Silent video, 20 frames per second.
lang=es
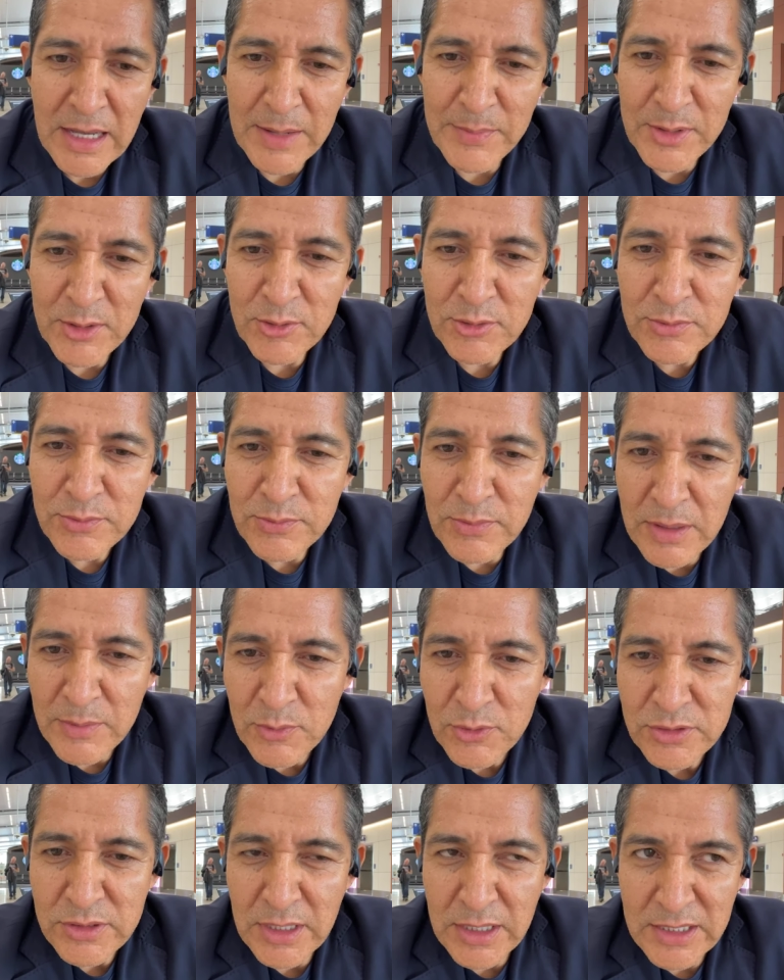Amigos,
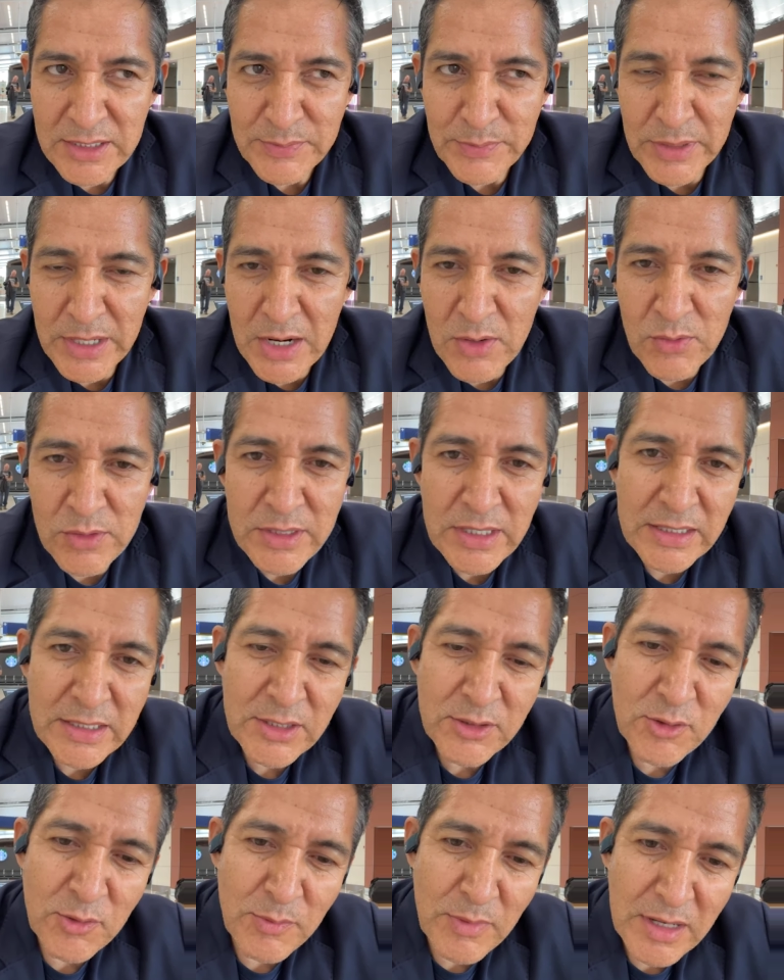vamos a esperar un
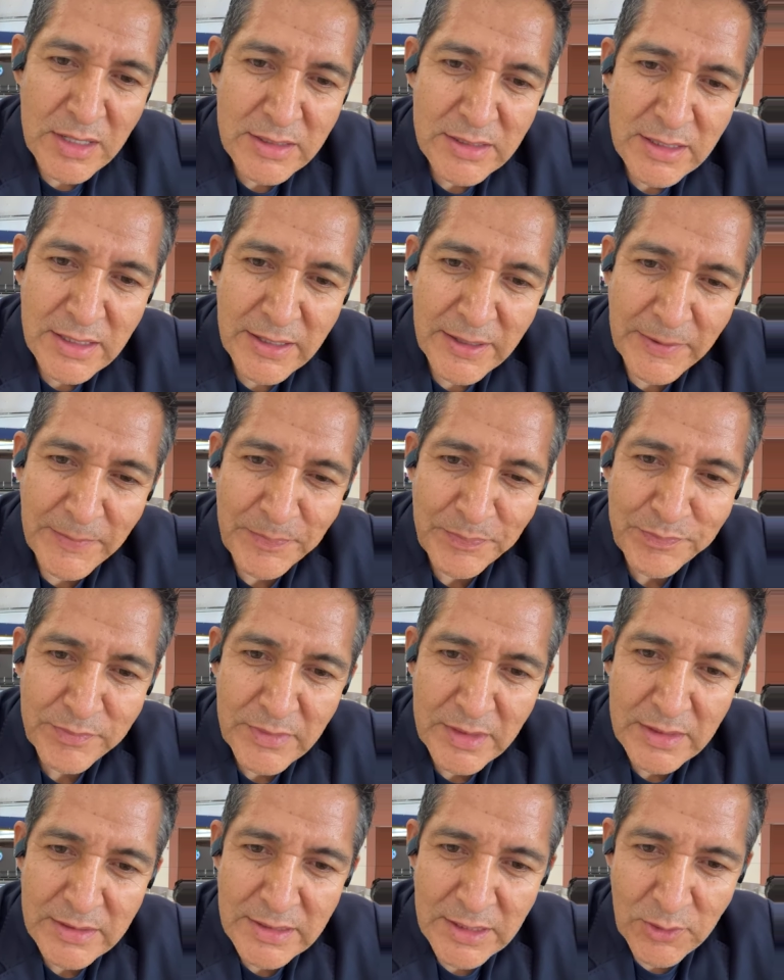ratito más que
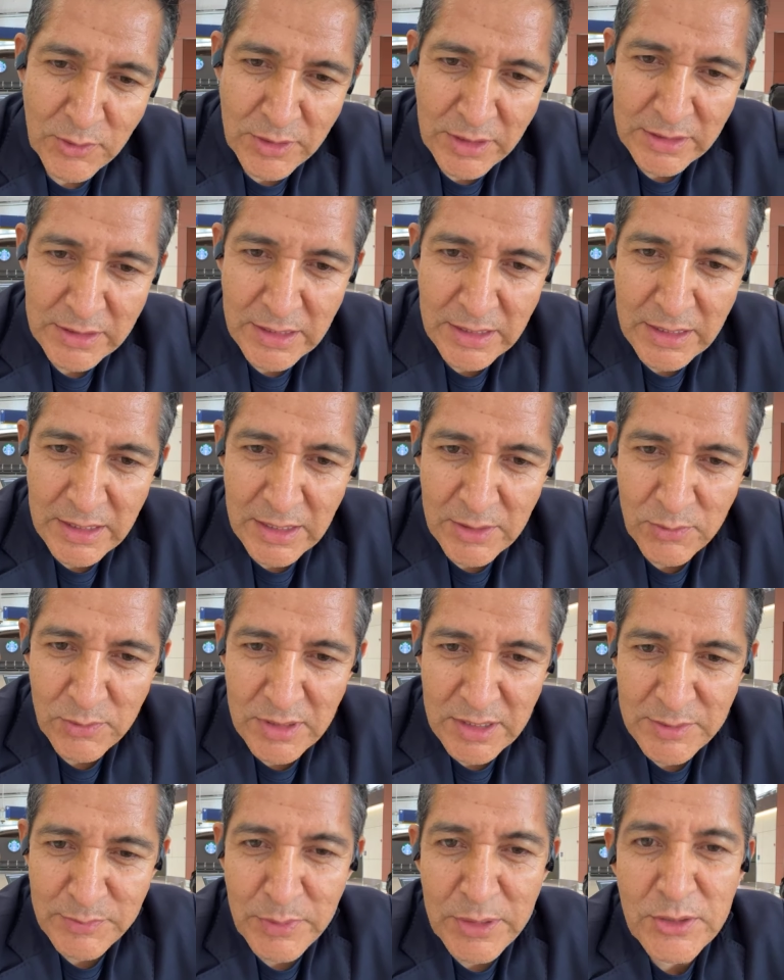se conecten
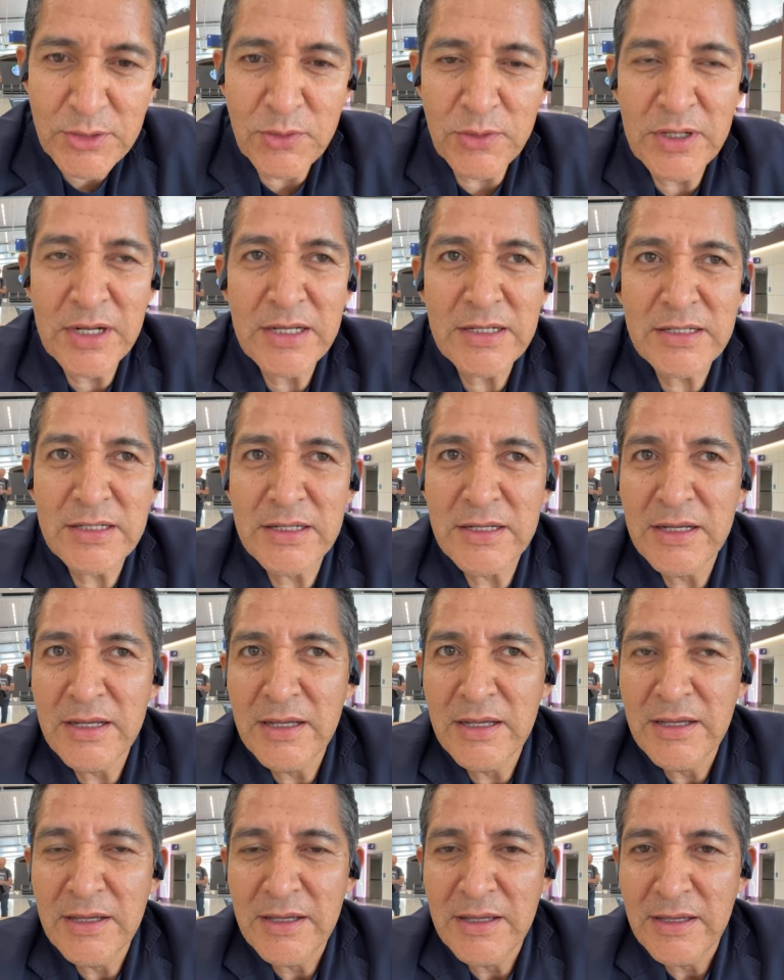algunas personas.
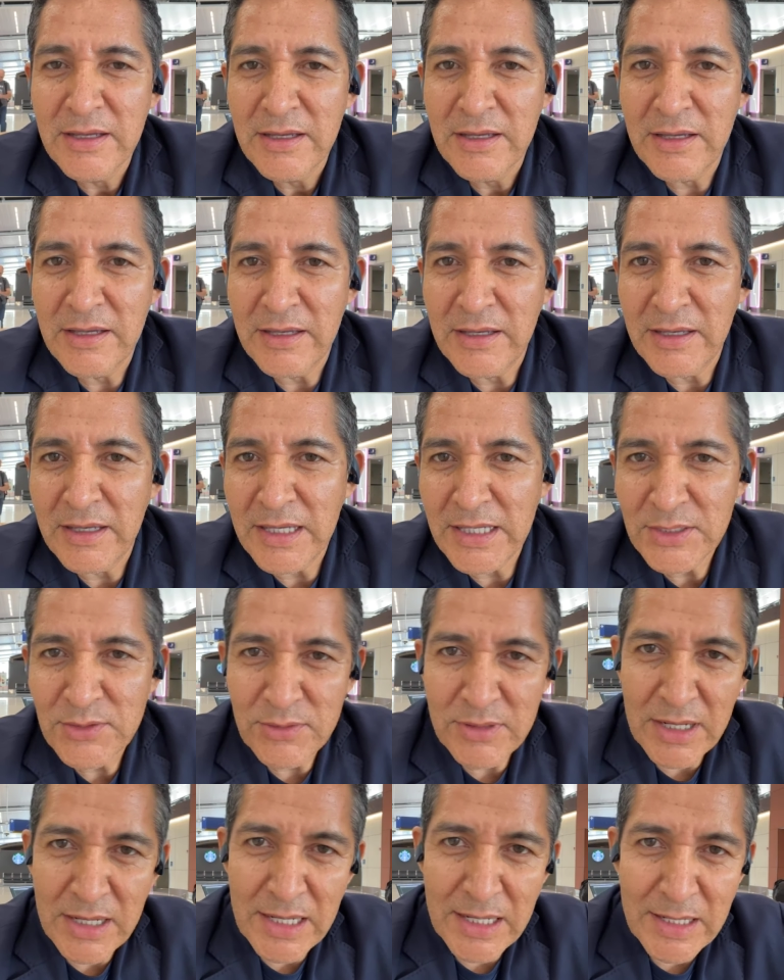Eh,
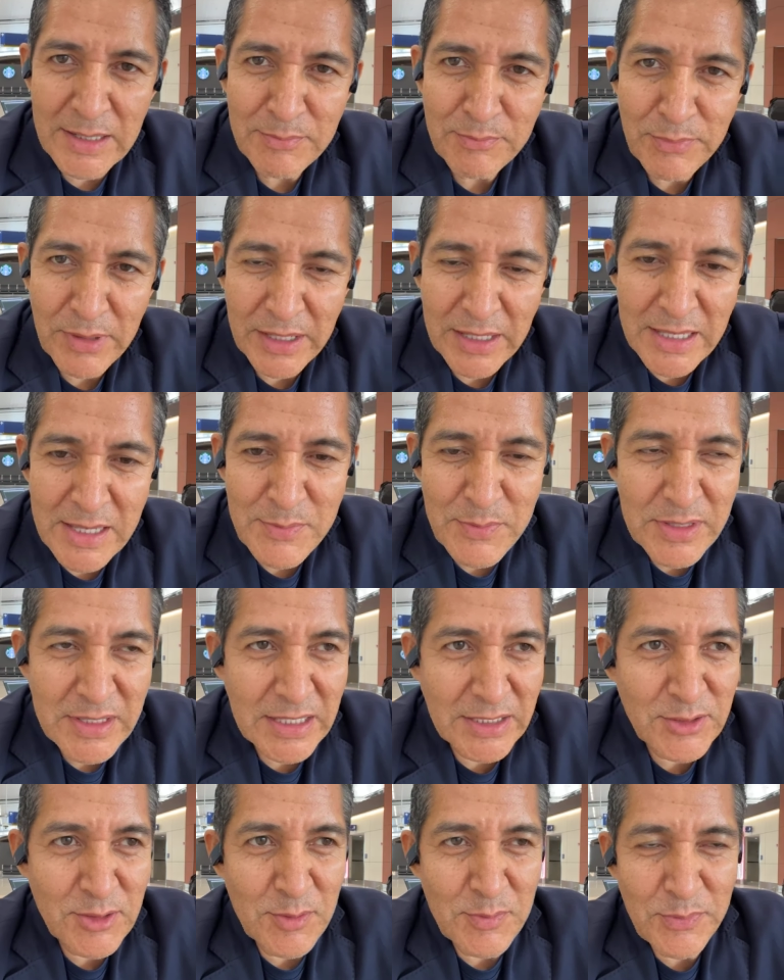hice una pequeña
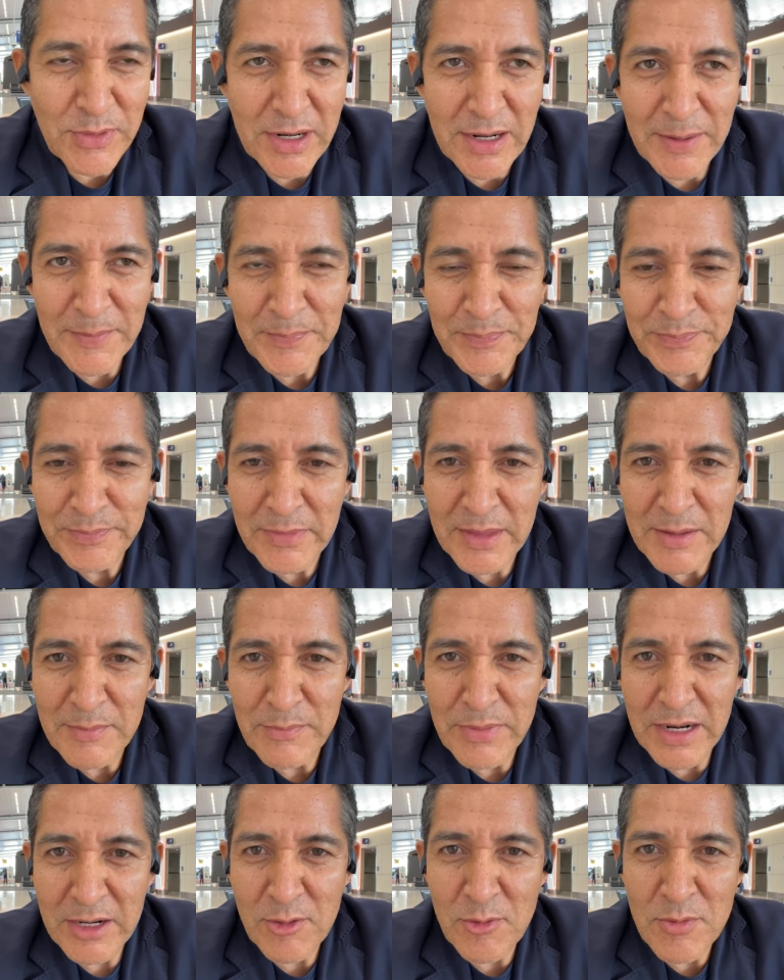invitación para,
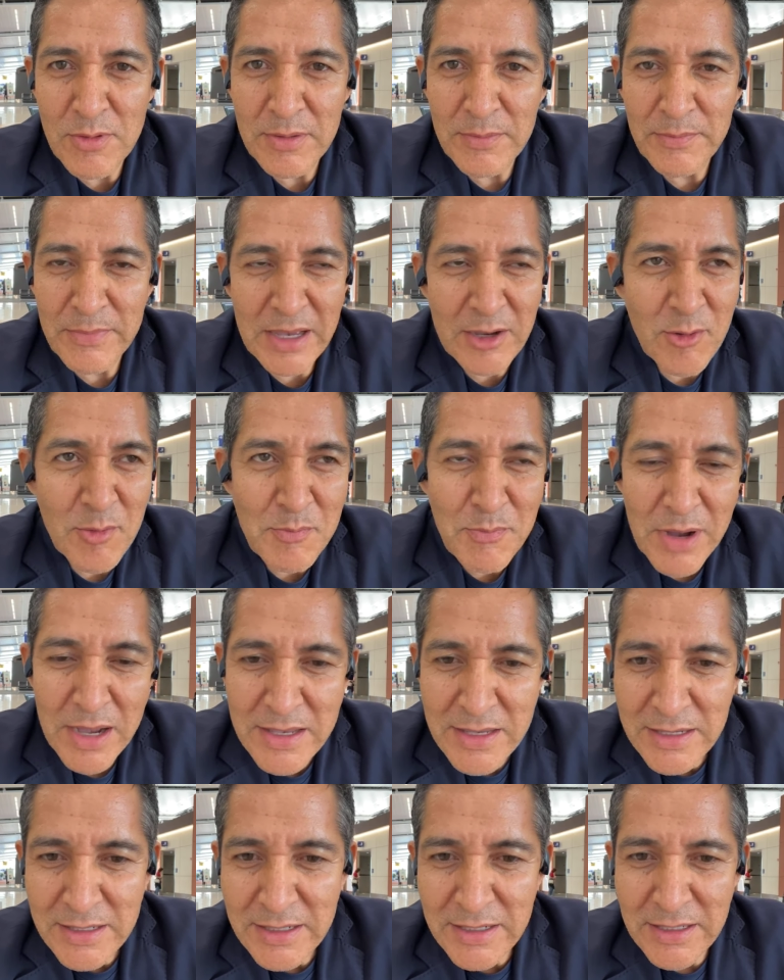para que me
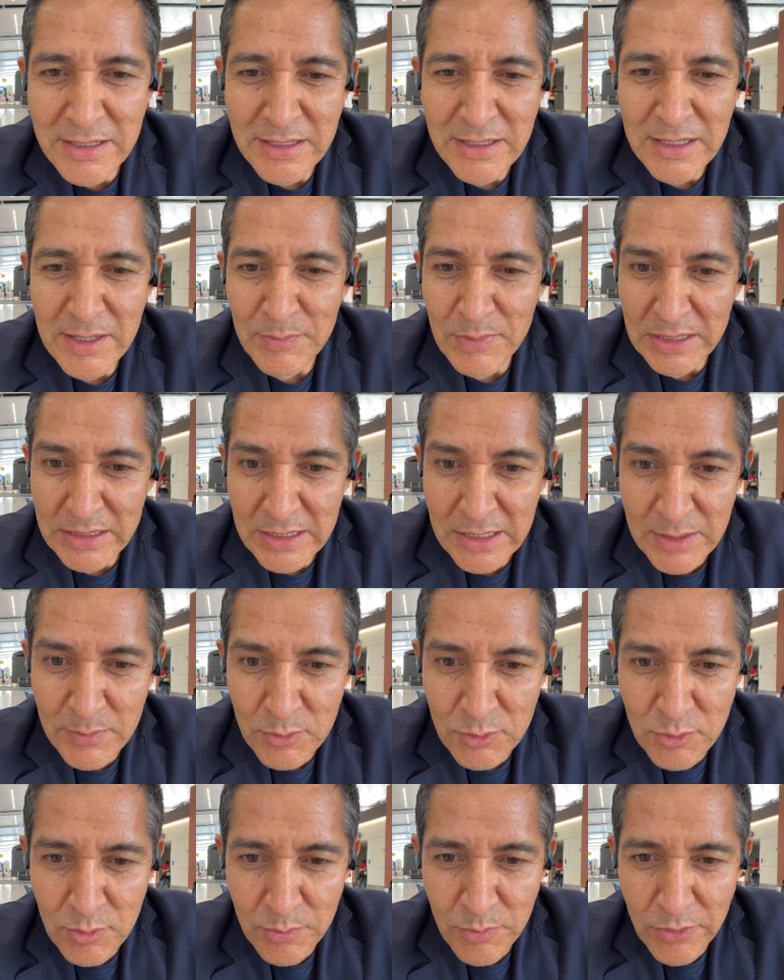acompañen y que
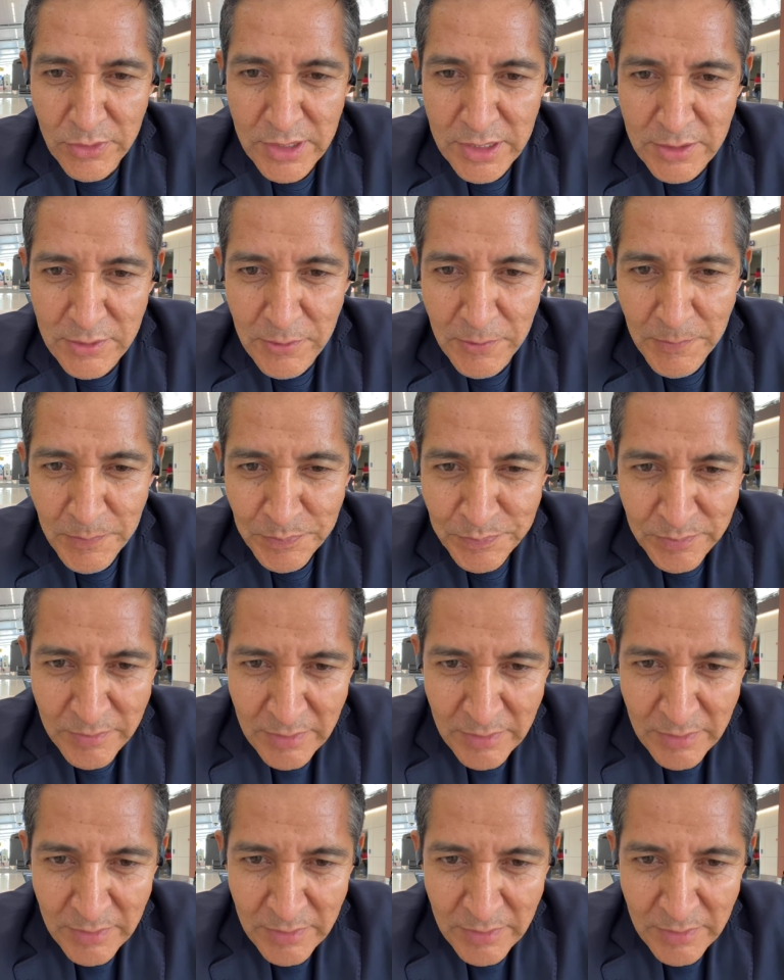platiquemos un poquito.